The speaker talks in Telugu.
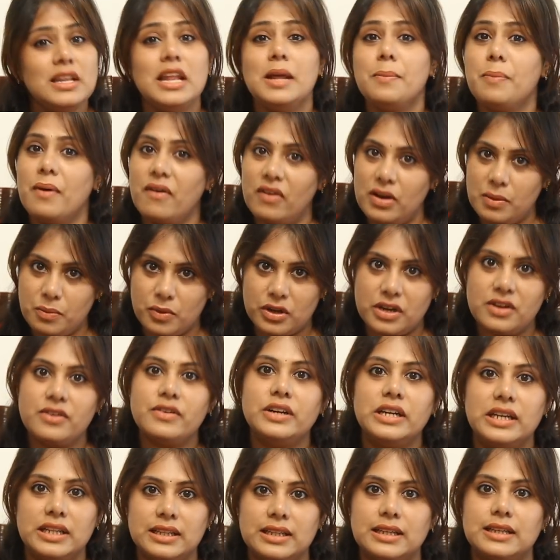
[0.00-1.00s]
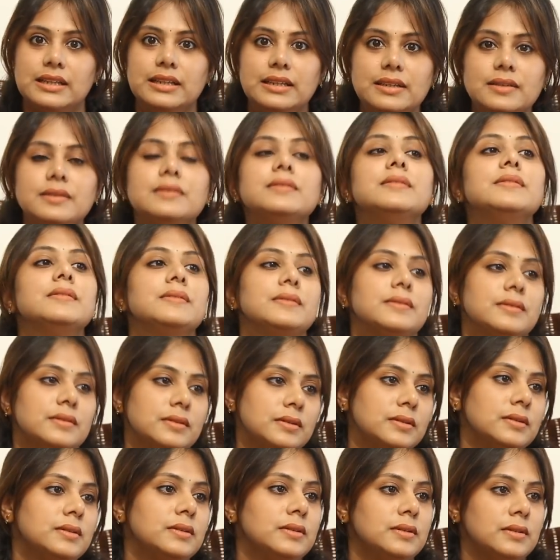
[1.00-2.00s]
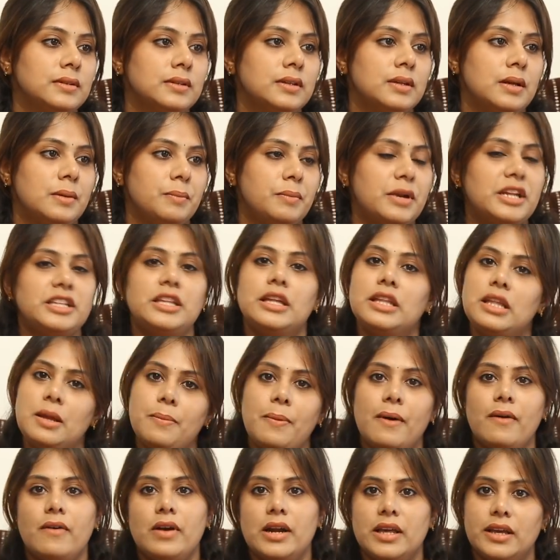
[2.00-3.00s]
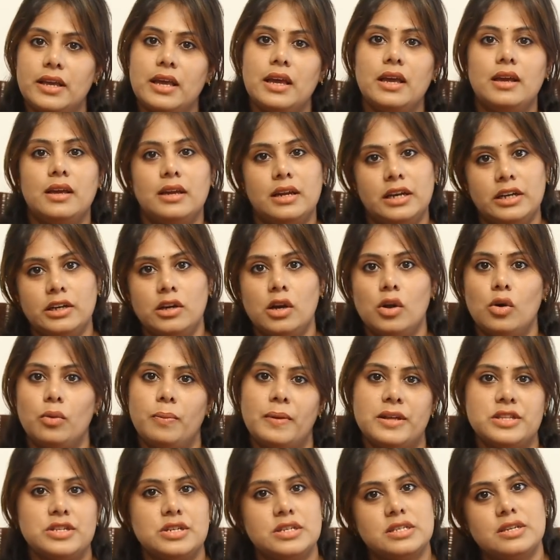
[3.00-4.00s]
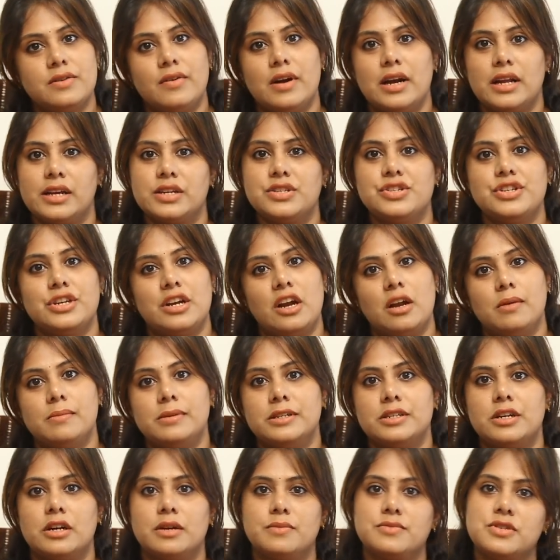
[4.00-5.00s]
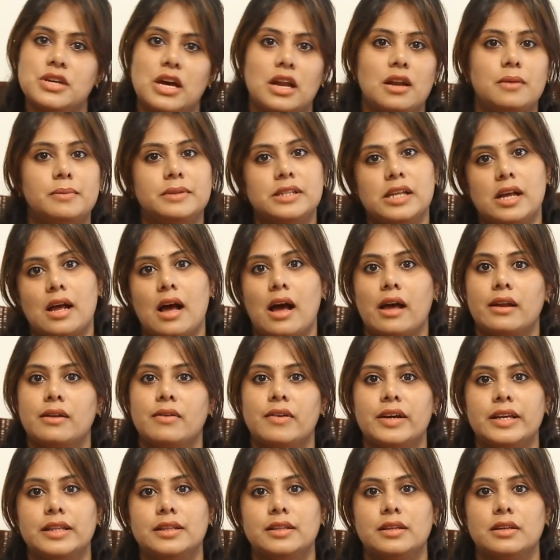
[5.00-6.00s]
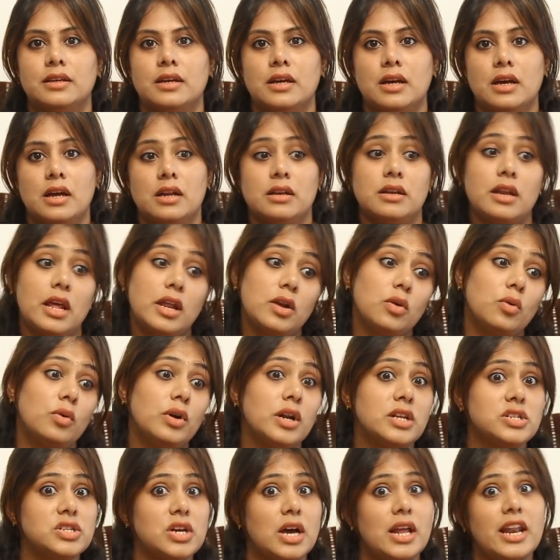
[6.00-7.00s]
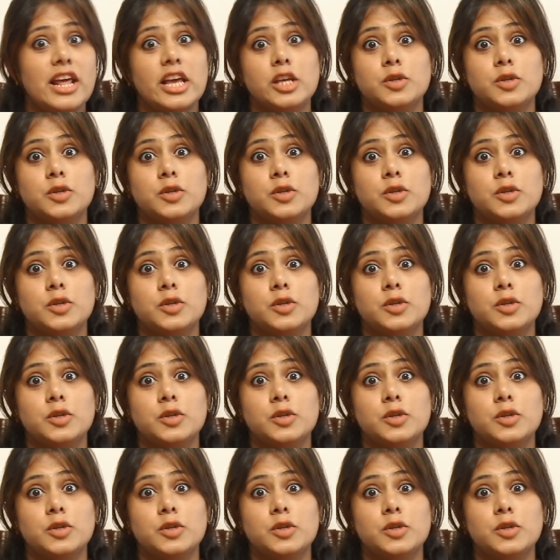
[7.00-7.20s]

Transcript: దీపావళి మొన్న వెళ్ళింది కదా ప్రతి దీపావళికి ఇంట్లో పనిచేసే వాళ్ళకి చీరలు పెట్టడం చాలామంది కానే అయితే నేను కూడా చాలా